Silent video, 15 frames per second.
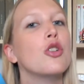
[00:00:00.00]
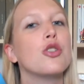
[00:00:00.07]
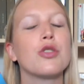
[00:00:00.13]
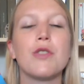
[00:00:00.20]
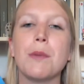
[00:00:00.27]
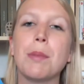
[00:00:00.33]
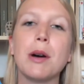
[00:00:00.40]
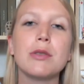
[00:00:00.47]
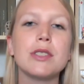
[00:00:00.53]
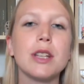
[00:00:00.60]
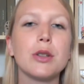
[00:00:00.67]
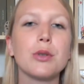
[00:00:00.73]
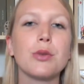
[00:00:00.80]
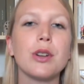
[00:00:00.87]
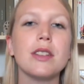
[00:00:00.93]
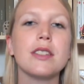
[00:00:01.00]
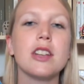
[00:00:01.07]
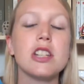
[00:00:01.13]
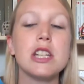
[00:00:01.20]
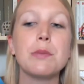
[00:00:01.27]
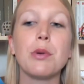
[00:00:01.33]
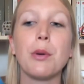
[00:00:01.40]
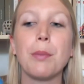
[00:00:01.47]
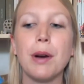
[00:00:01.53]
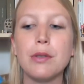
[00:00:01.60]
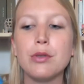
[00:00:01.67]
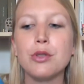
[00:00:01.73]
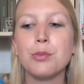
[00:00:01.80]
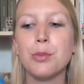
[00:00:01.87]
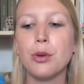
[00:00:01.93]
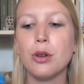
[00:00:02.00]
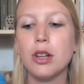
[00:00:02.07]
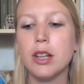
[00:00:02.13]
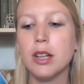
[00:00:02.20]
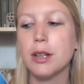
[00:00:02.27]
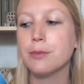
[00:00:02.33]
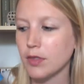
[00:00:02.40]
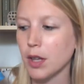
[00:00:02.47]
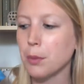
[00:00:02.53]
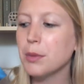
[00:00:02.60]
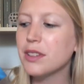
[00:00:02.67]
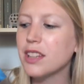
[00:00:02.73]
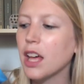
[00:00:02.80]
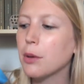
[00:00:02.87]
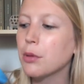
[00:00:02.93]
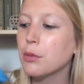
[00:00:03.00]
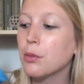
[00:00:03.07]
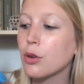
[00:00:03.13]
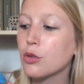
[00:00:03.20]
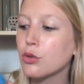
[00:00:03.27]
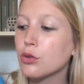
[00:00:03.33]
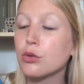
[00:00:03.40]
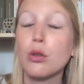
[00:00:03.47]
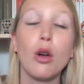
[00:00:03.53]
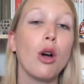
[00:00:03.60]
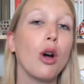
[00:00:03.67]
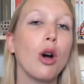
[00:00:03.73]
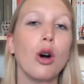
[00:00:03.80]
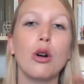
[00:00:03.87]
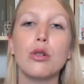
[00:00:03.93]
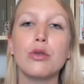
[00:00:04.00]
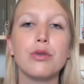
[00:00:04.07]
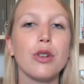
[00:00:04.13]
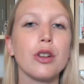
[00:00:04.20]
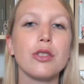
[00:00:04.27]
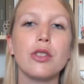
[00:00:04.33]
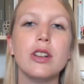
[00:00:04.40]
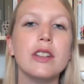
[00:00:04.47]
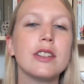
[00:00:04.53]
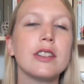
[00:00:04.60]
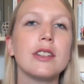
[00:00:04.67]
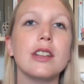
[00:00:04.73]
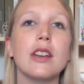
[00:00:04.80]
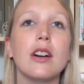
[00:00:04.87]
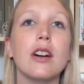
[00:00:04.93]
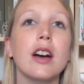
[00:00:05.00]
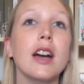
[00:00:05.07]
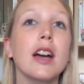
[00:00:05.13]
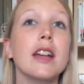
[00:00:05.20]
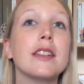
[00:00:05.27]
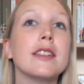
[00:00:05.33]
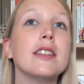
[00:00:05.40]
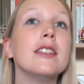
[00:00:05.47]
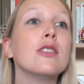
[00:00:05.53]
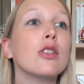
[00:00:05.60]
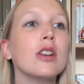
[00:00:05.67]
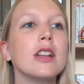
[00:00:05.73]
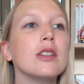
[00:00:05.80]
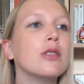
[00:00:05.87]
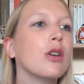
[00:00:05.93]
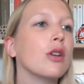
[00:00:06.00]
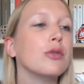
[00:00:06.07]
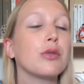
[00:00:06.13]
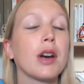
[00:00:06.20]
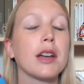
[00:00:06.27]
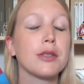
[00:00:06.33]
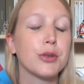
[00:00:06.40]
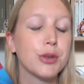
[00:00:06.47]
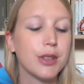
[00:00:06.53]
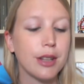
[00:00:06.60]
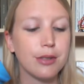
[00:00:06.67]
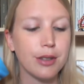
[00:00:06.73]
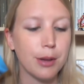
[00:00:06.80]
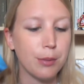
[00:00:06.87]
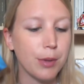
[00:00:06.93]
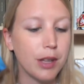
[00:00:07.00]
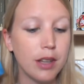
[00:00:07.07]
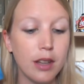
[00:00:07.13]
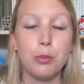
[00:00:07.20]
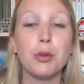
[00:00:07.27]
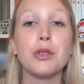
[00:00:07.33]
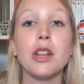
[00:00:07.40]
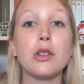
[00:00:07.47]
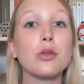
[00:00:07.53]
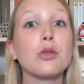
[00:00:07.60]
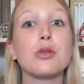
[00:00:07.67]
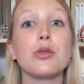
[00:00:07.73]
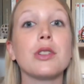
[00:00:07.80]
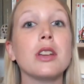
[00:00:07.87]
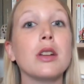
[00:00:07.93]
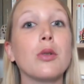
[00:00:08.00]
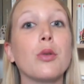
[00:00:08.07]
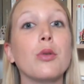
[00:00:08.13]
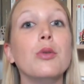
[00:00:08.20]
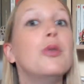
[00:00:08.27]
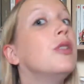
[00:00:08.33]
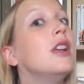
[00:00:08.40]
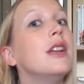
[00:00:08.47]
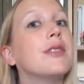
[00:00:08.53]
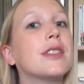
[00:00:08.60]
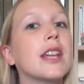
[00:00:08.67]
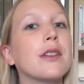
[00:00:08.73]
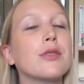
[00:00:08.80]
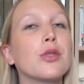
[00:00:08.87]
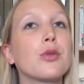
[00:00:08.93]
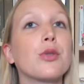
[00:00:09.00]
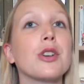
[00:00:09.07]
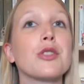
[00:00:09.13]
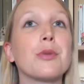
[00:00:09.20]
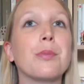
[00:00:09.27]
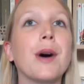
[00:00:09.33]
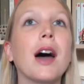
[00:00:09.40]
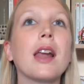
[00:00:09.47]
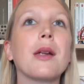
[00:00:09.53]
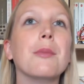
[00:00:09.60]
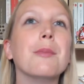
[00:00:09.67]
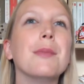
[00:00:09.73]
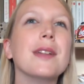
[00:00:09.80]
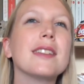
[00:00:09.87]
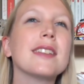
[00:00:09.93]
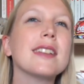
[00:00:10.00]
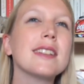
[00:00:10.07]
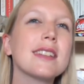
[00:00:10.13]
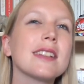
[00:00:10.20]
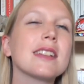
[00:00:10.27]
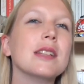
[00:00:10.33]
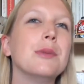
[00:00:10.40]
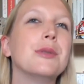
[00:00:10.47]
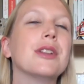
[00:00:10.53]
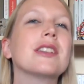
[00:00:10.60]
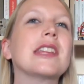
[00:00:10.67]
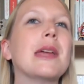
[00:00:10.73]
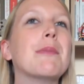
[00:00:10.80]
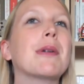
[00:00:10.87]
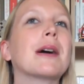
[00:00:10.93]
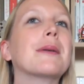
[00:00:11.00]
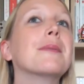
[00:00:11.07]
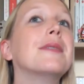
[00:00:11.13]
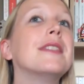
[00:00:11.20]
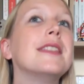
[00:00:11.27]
Je vais pas vous dire de quoi il s'agit pour pas vous spoiler, mais c'est un moment juste où Fleur de Lys est isolée du reste de sa famille. Peut-être que ceux qui ont lu le livre savent de quoi je parle, mais ça c'est un épisode qui m'a un